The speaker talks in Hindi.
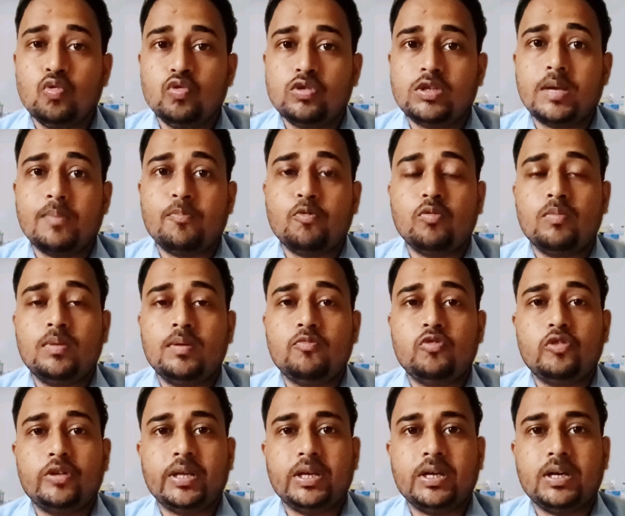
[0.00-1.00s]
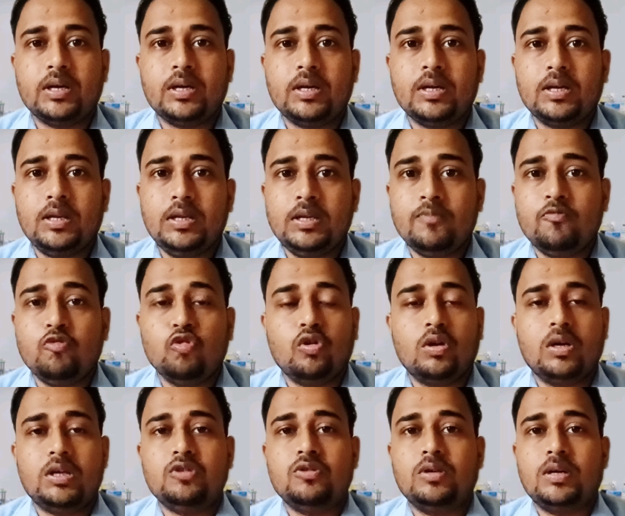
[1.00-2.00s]
उसके प्रॉब्लम को ठीक करने के लिए
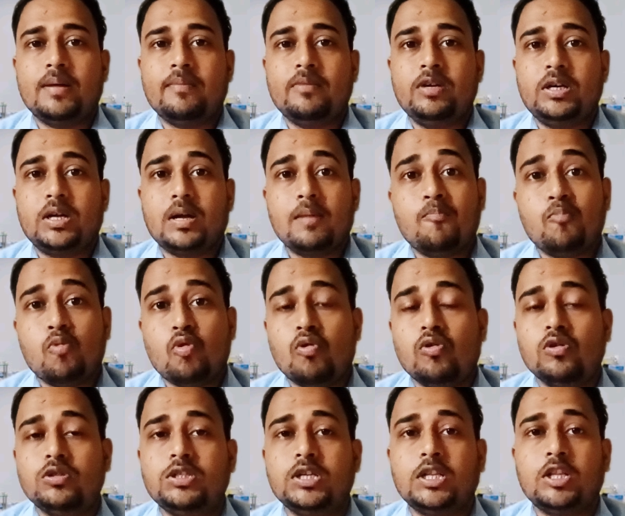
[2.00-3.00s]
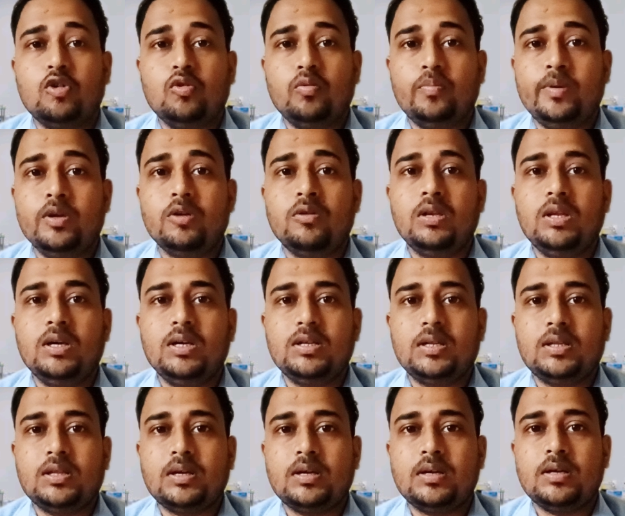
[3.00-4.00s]
फ्लूकोनाजोल टैबलेट का बहुत ज़्यादा उपयोग लिया
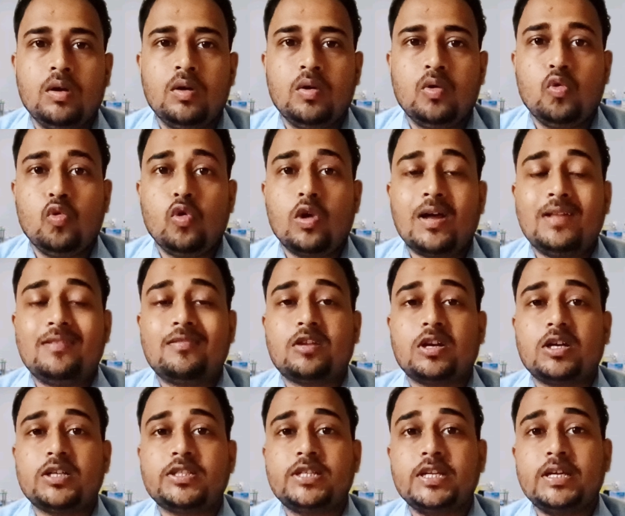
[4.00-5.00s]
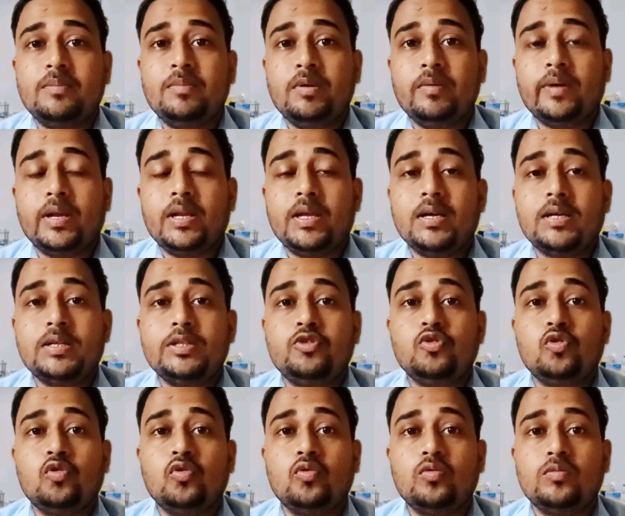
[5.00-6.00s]
जाता है ओराल थ्रास्ट एक बीमारी है
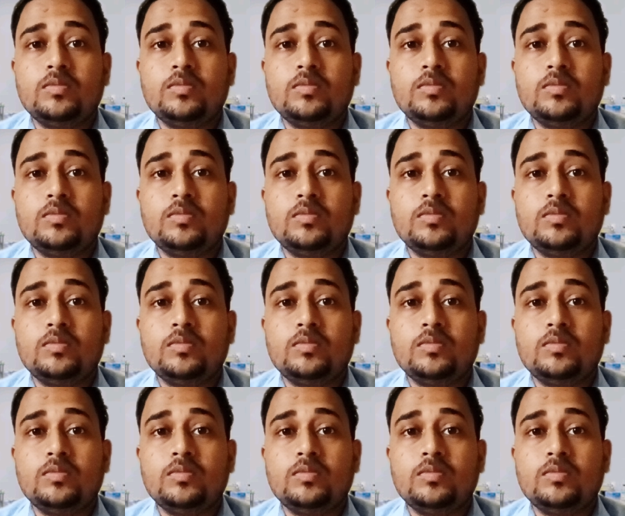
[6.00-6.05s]
जो